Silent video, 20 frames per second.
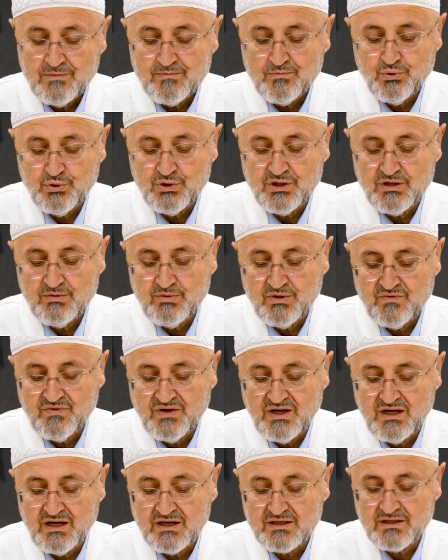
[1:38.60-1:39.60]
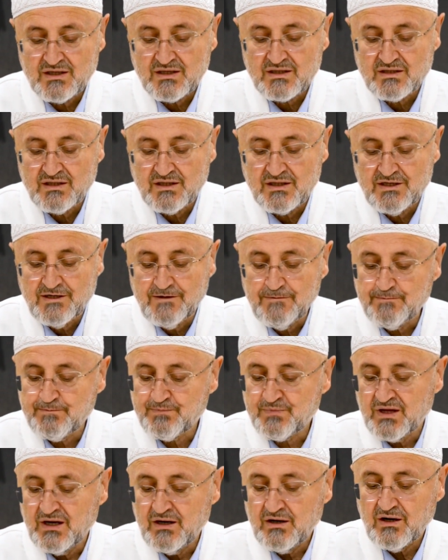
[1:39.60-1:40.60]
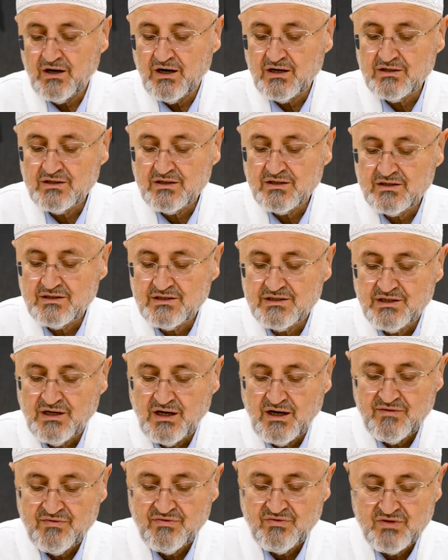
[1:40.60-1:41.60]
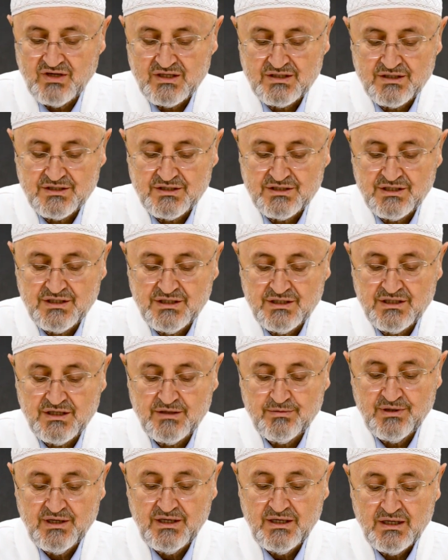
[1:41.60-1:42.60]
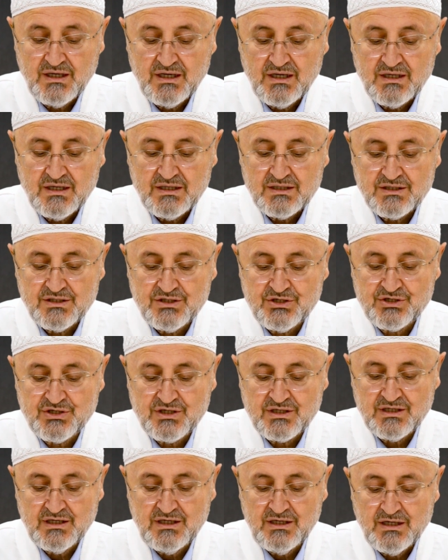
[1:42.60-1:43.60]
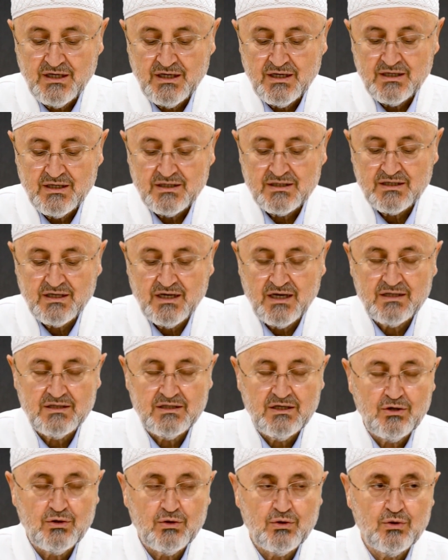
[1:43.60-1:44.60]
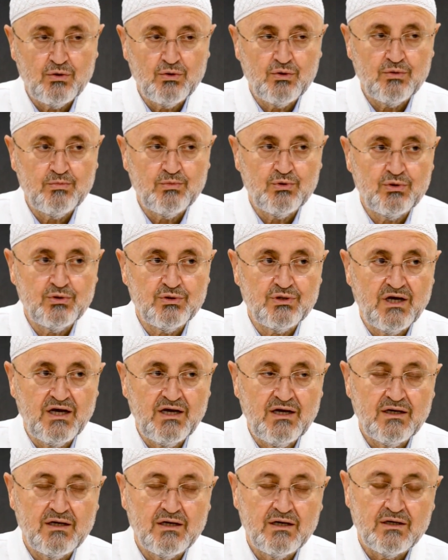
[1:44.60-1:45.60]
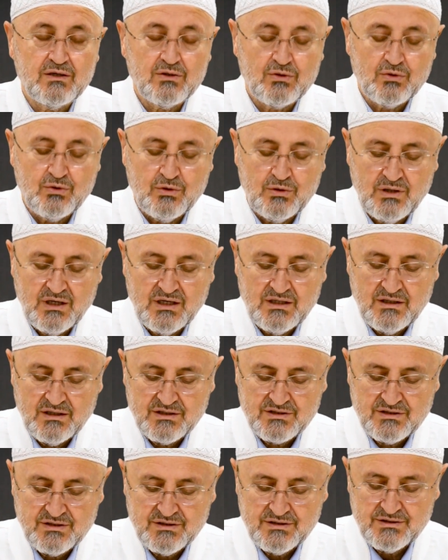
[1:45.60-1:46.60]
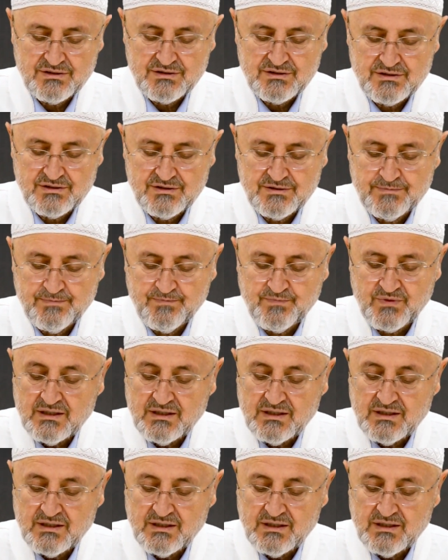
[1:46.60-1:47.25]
bu gibi felaketlerin ağırlığını hafifleteceği gibi kişinin kendi ölümünü de kolaylaştırır.